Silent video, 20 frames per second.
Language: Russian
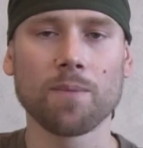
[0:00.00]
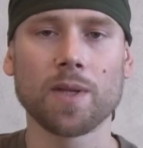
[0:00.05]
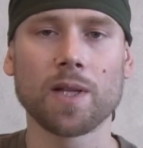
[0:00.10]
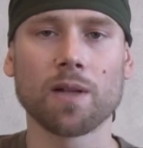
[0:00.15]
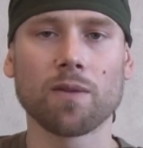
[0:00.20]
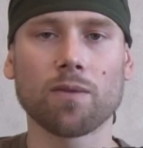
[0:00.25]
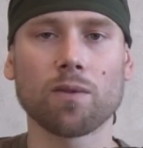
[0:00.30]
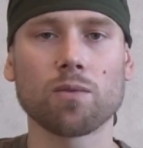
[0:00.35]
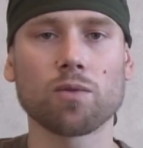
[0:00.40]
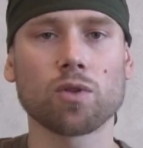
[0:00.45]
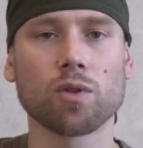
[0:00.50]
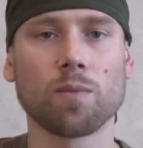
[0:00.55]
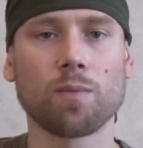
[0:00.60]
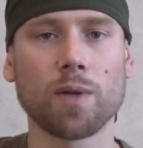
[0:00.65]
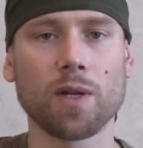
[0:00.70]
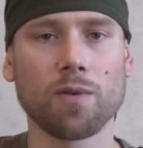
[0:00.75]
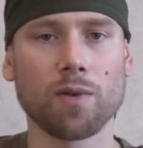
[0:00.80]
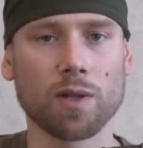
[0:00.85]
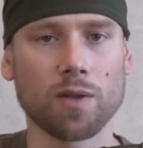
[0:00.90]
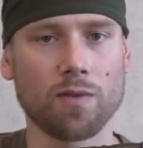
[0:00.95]
Дело в том, что
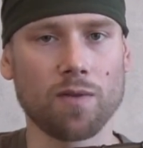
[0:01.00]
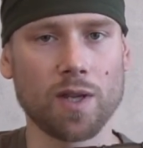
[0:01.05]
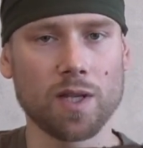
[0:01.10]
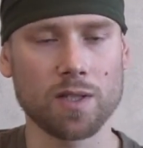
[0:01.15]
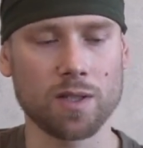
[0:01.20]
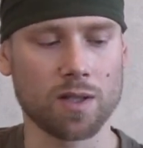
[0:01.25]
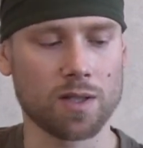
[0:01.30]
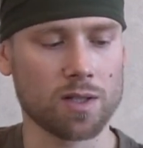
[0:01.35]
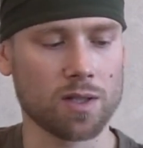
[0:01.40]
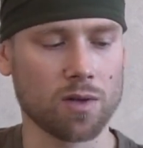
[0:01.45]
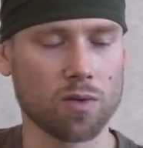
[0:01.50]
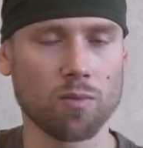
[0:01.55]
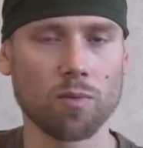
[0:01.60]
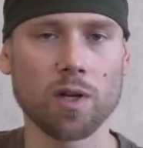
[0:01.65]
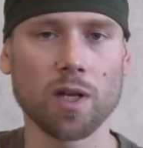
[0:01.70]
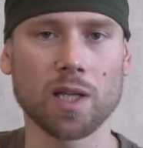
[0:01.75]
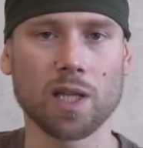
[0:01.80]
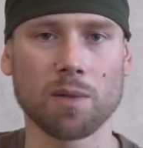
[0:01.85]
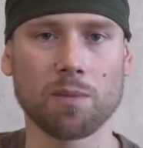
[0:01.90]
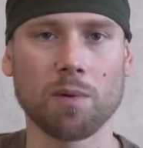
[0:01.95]
привод весит с
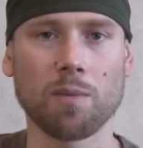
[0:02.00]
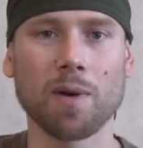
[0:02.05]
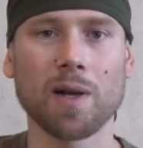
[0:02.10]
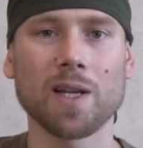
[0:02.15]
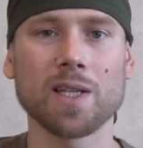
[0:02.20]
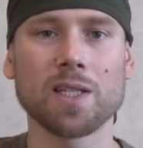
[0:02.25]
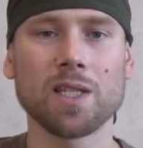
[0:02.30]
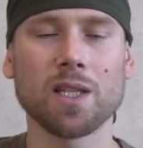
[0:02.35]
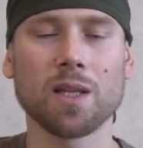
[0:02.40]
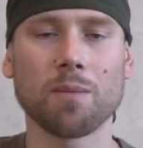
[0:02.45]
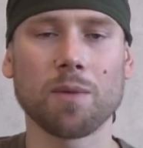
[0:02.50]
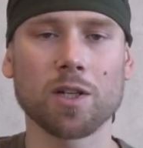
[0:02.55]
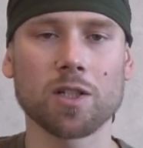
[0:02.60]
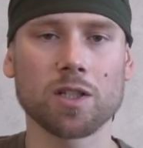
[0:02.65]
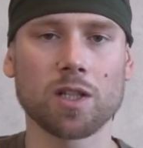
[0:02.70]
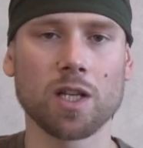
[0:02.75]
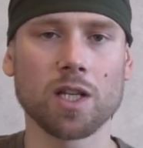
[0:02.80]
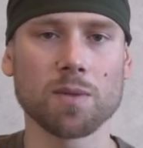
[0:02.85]
аккумулятором и магазином аж